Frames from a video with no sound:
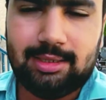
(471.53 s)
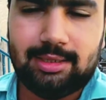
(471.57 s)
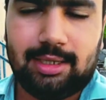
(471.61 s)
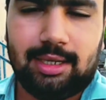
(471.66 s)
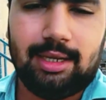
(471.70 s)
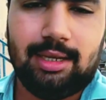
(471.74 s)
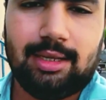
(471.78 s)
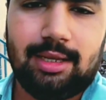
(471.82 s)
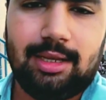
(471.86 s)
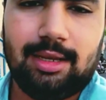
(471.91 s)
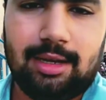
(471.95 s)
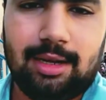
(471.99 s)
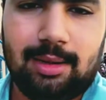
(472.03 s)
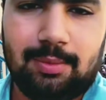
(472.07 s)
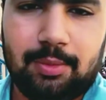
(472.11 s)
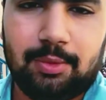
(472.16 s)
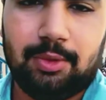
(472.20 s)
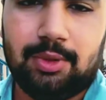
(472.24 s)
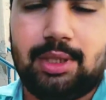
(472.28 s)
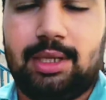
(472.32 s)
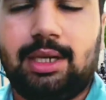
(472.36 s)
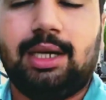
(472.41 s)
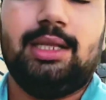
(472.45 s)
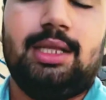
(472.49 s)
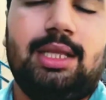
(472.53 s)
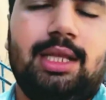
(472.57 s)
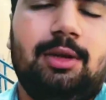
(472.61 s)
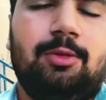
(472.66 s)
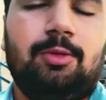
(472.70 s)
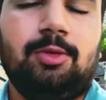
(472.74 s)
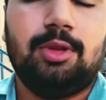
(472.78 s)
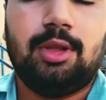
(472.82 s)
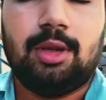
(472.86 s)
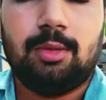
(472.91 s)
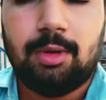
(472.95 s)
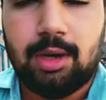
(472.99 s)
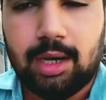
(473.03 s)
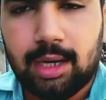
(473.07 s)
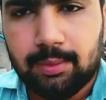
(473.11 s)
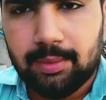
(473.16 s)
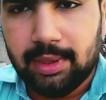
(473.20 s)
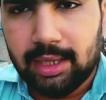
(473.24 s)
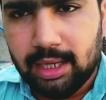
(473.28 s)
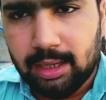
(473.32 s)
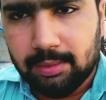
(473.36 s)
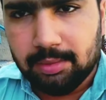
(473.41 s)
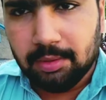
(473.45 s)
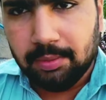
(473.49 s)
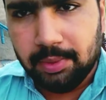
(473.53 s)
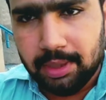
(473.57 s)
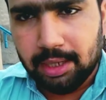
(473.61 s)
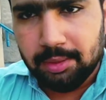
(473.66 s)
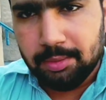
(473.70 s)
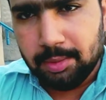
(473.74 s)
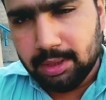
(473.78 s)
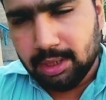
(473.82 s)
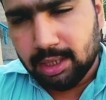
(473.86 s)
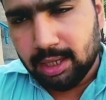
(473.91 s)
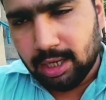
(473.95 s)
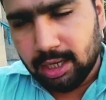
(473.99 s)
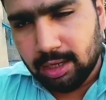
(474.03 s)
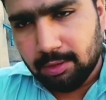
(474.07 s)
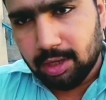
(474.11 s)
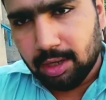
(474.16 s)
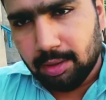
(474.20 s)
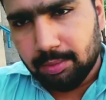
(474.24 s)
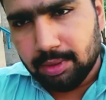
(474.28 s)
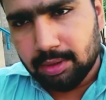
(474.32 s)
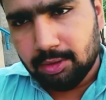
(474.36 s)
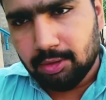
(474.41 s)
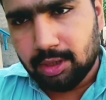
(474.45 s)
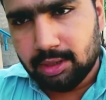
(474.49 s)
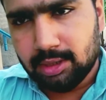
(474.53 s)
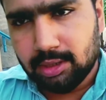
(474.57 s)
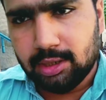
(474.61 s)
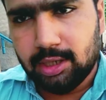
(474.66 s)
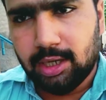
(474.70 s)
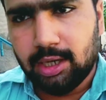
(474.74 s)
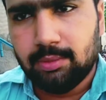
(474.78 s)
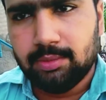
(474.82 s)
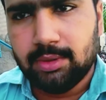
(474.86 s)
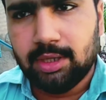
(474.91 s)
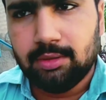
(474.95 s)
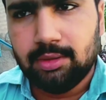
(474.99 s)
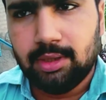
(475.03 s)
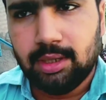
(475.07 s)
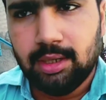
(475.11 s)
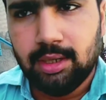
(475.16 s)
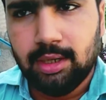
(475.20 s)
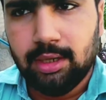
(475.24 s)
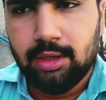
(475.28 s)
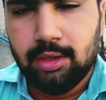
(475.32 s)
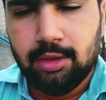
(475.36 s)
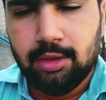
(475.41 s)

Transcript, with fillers: चल के आपको दिखाते हैं वो दरबार मैंने आपको पहले भी दिखाया हुआ है हमें थोड़ा सा काम था उधर